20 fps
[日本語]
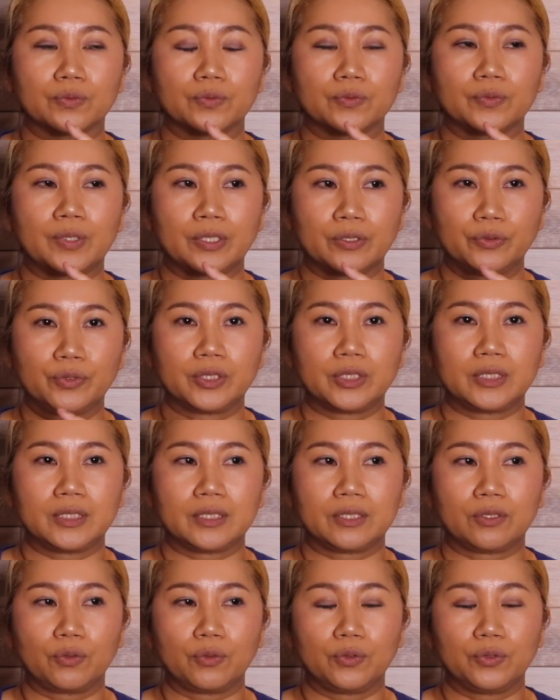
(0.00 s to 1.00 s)
悪
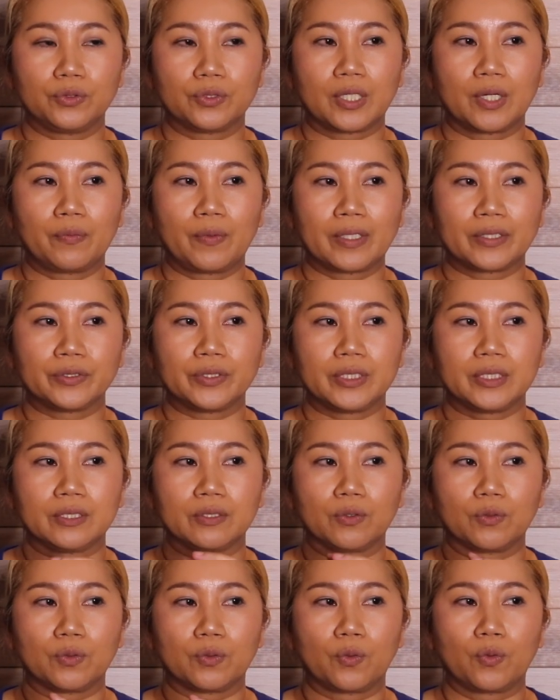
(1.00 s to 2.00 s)
口というか悪い
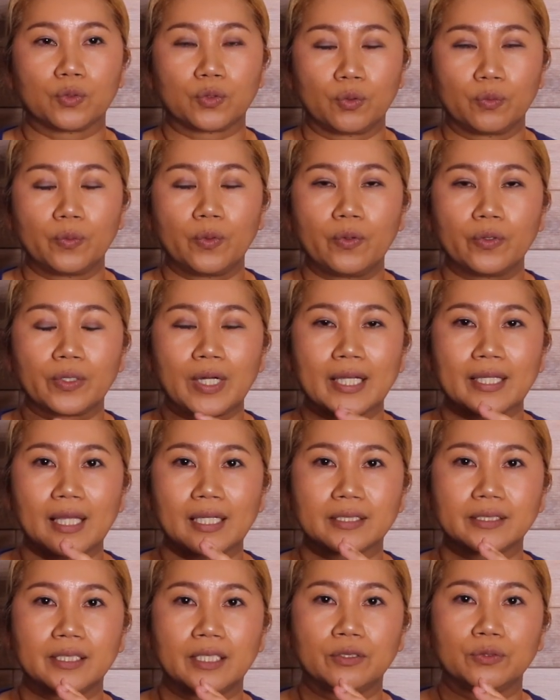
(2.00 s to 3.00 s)
ことを
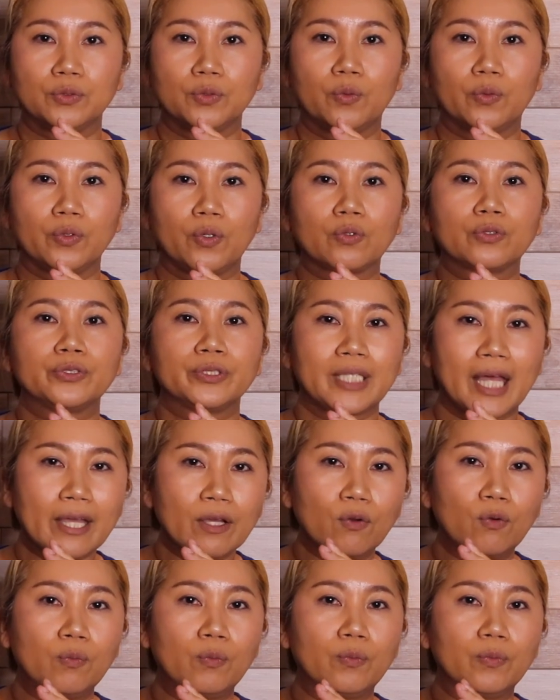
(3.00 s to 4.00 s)
話してるのを良くな
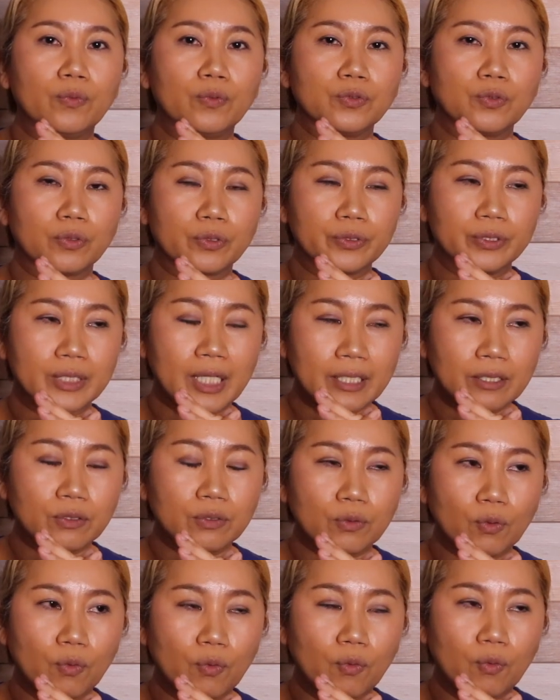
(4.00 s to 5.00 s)
い良くない
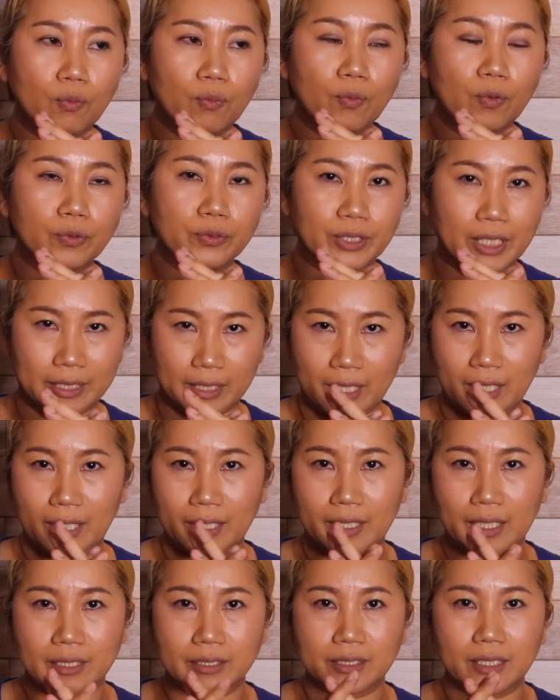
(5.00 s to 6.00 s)
と思う方
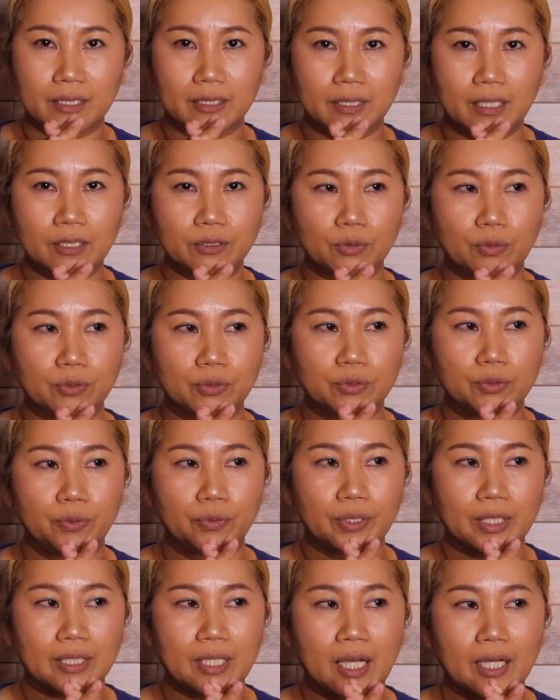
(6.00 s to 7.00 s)
がいらっしゃってそういう
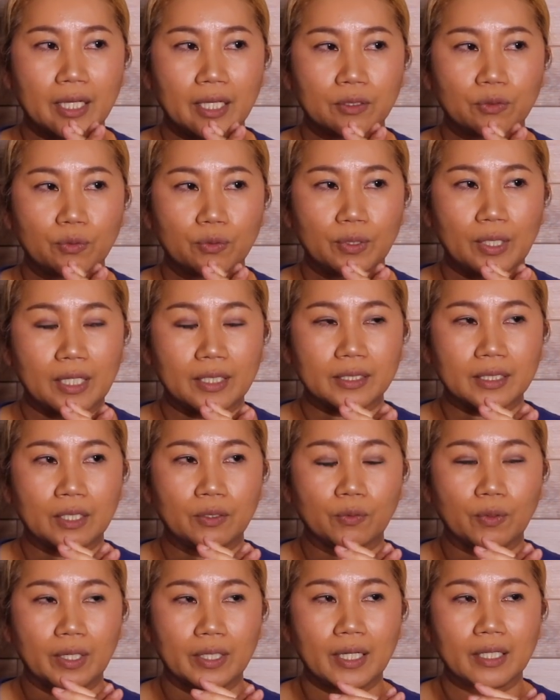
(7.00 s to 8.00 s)
風なターゲットになった
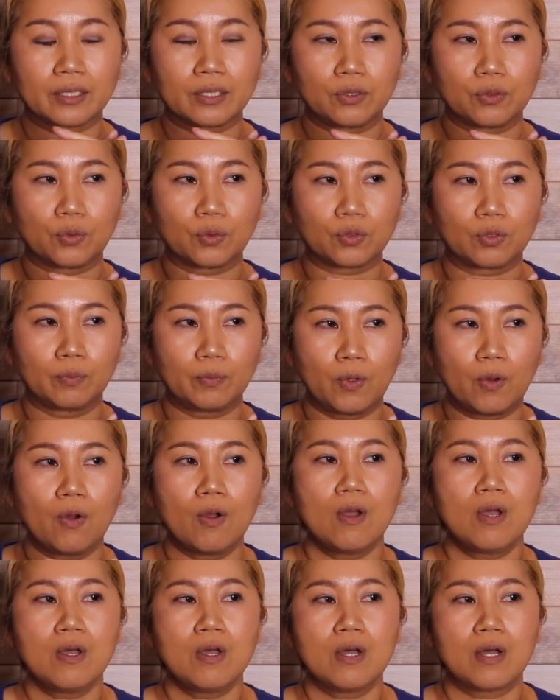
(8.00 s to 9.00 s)
のかなっていうこと
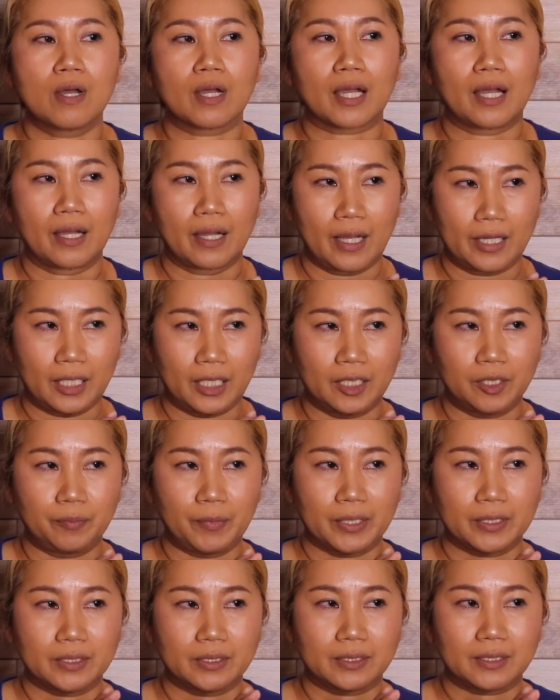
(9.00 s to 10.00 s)
も考えられ
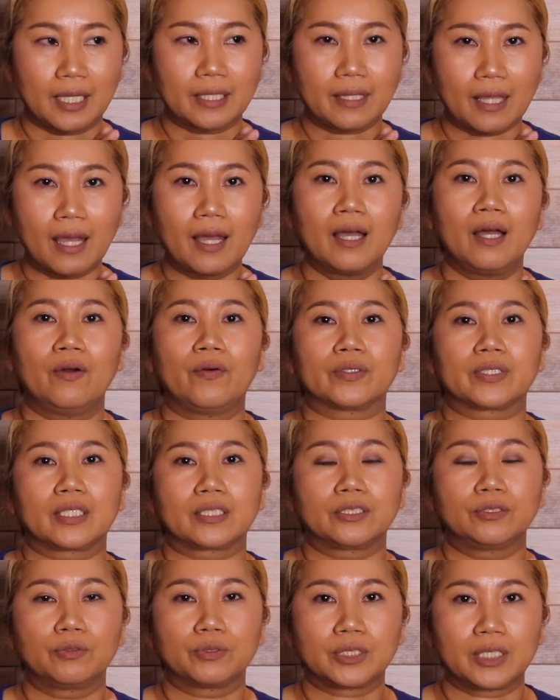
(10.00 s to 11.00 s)
ますただ
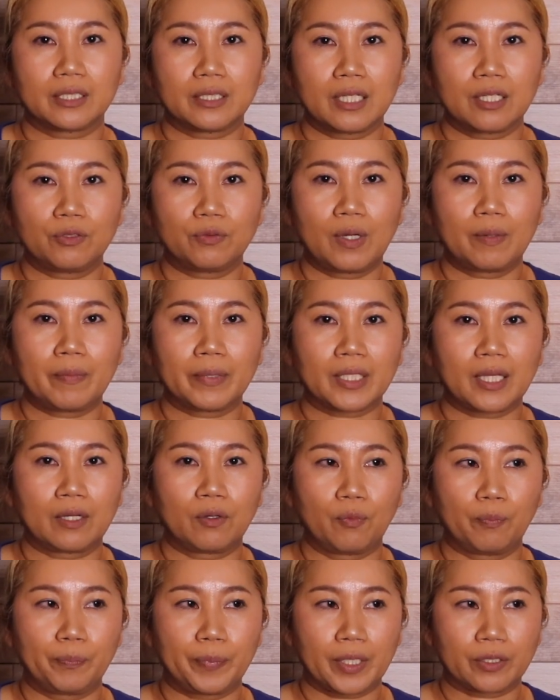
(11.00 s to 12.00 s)
私のチャンネルはまだ
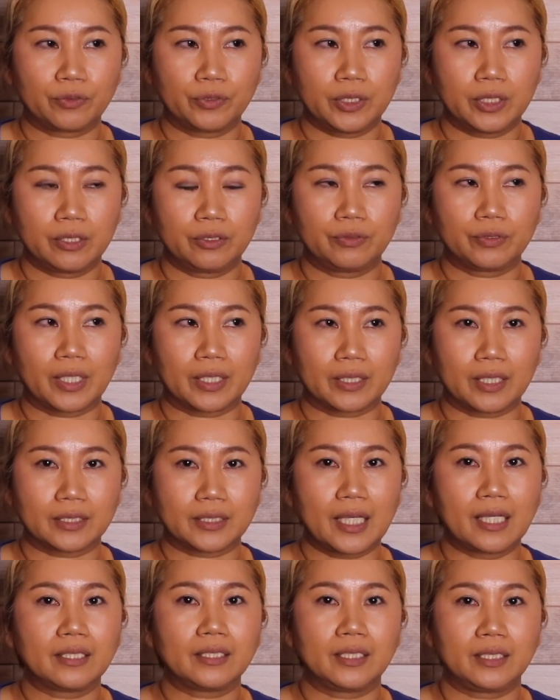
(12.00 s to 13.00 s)
600人ぐらいで
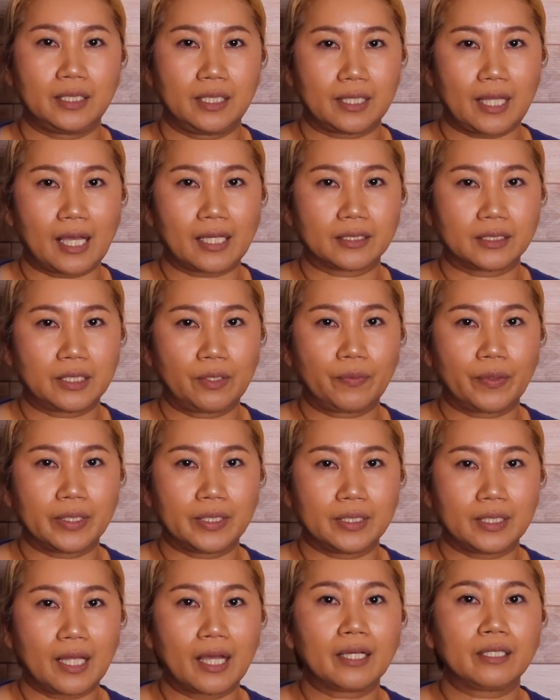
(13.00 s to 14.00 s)
1000人に達しては
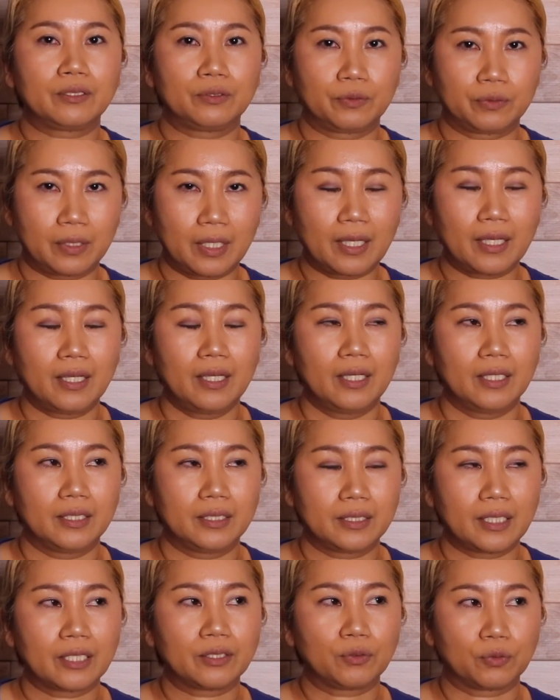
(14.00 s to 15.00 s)
いないので
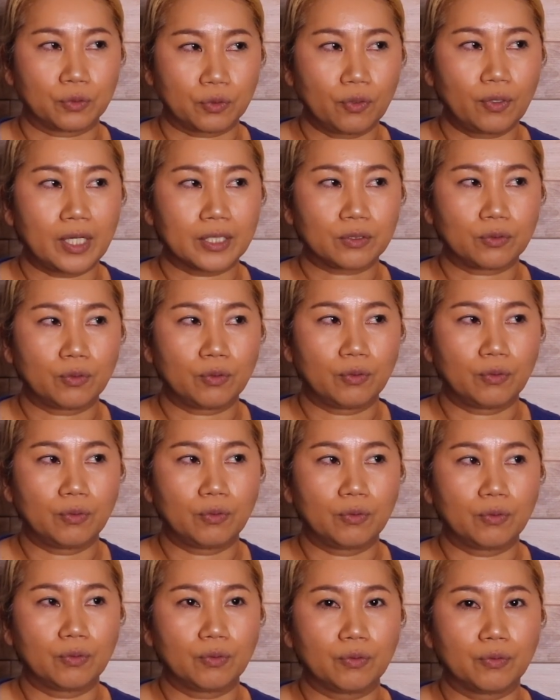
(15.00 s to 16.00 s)
いないのとあ
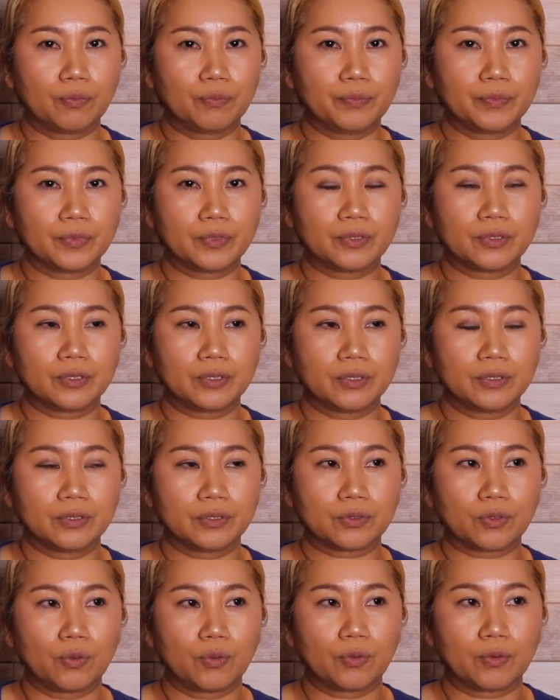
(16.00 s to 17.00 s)
と
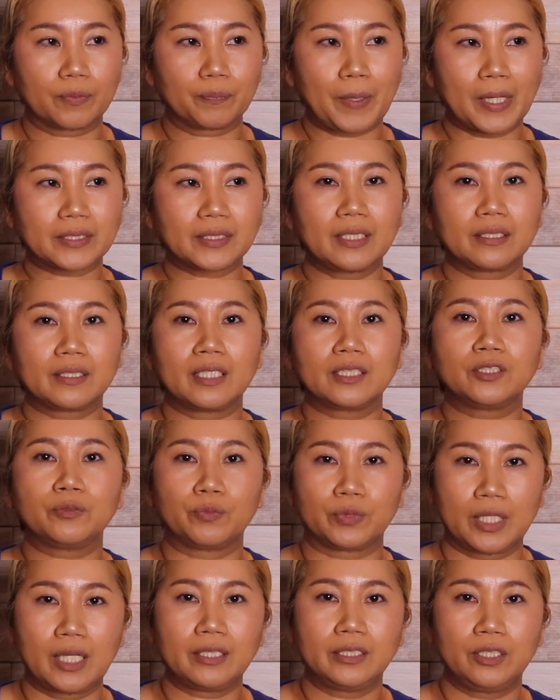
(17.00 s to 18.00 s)
とパーセンテージ
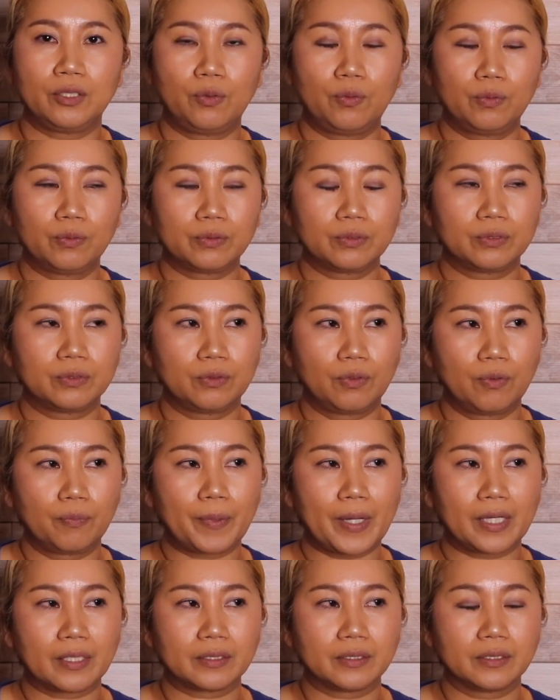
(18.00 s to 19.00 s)
もね日本の
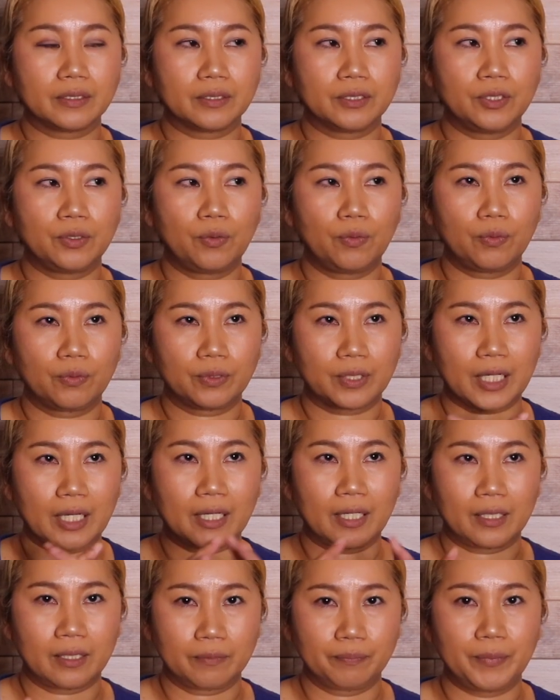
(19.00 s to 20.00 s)
パ日本か
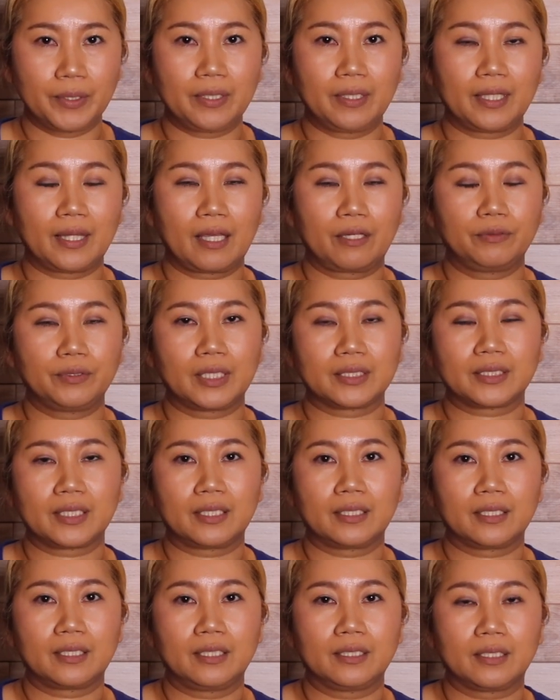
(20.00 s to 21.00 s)
ら見てくださ
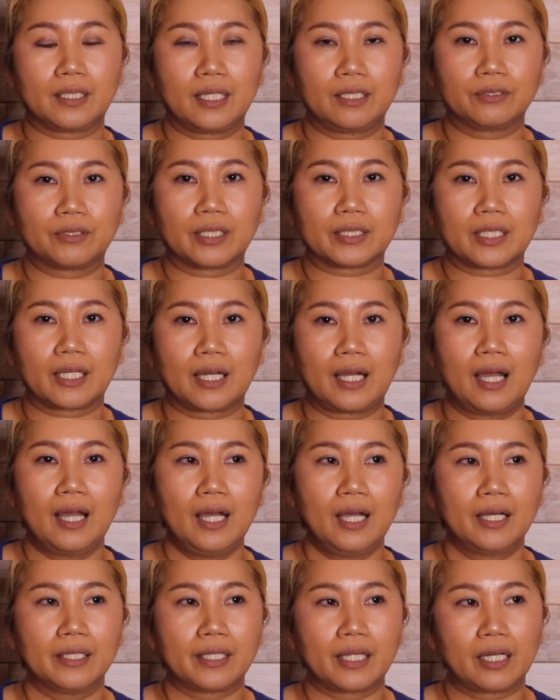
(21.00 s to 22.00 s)
れてる方が
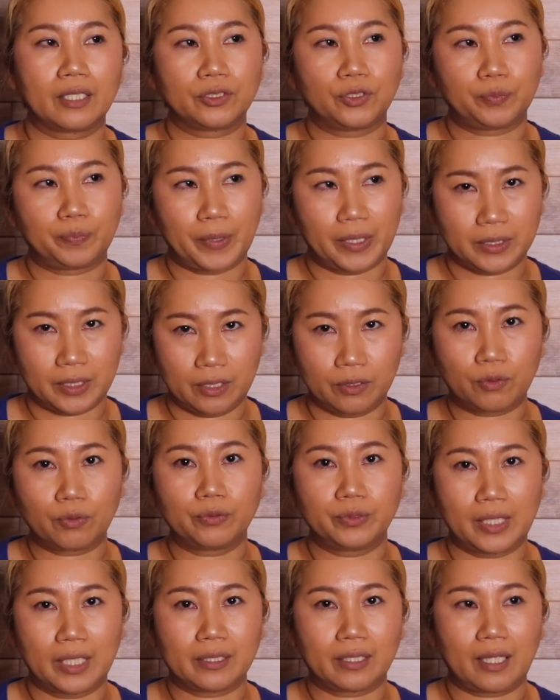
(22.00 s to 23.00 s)
70%
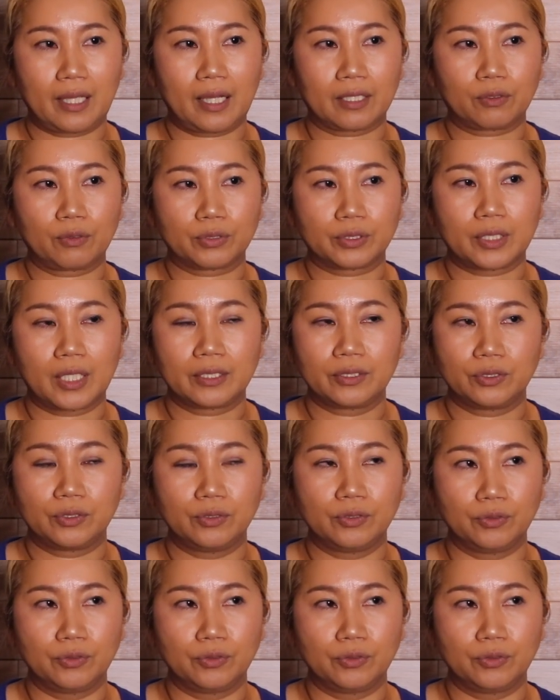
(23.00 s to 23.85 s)
ぐらいであと30